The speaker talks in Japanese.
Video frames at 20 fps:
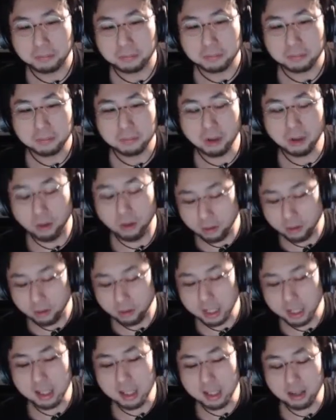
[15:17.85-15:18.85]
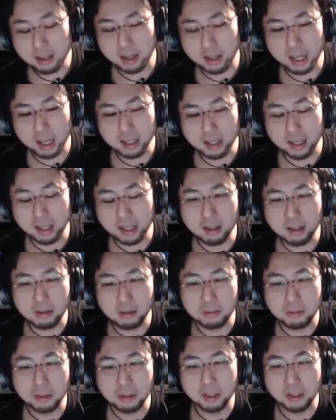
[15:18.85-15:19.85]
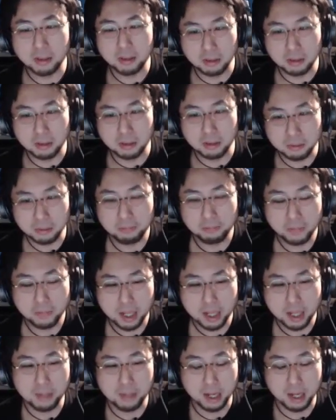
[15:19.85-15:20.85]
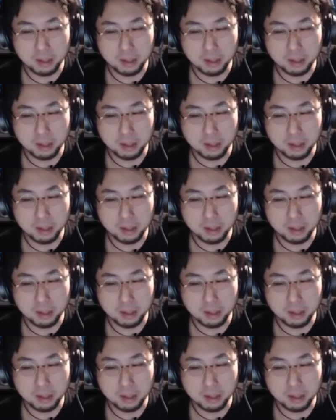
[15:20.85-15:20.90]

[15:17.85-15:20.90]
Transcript: 俺オナニーには限界があると思ってんの。やっぱり。